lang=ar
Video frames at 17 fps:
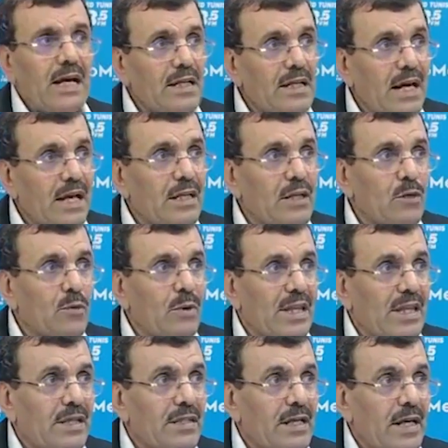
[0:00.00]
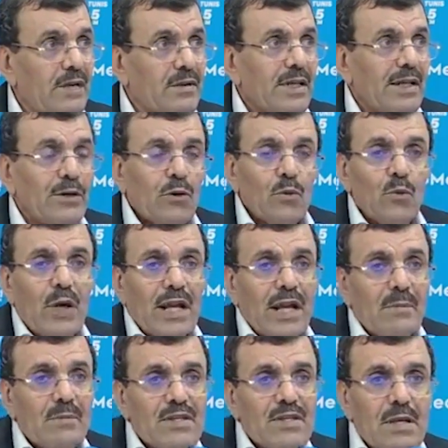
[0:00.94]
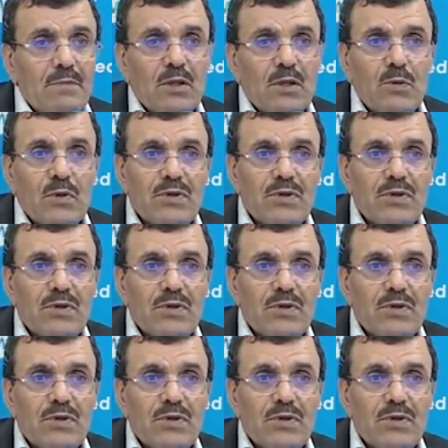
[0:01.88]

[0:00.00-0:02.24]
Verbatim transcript: عليه هذه الوضعية ولمس منه